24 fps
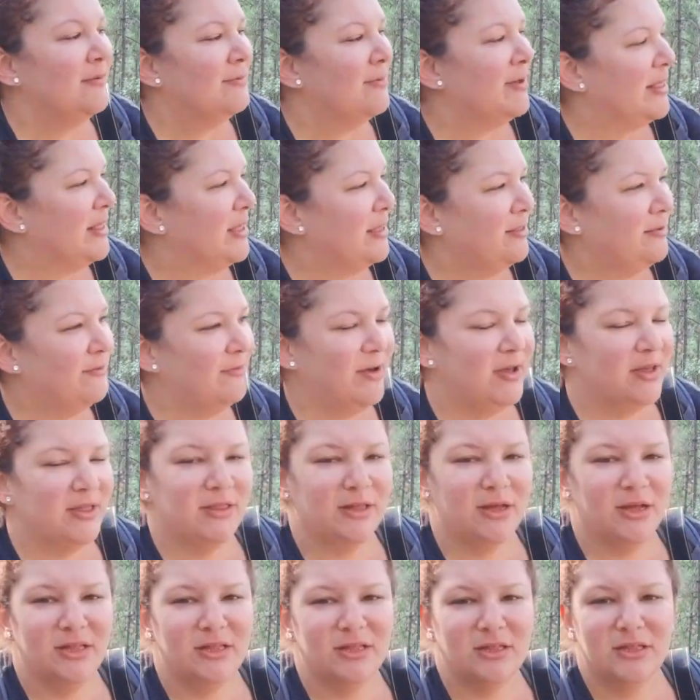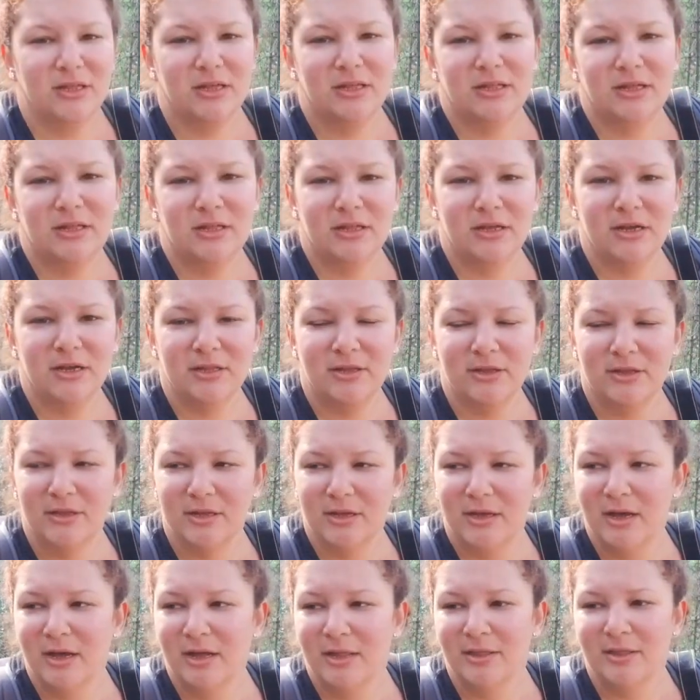Mas aí tu vai andando, andando, andando,
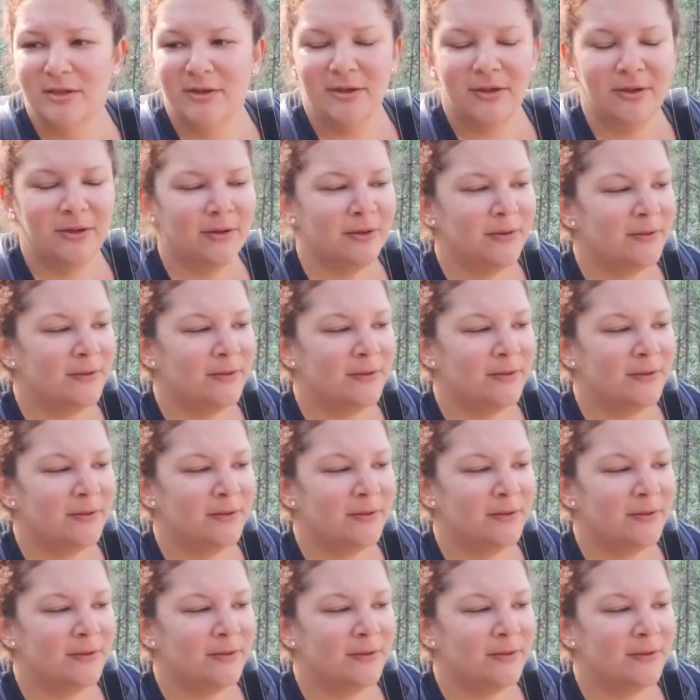andando.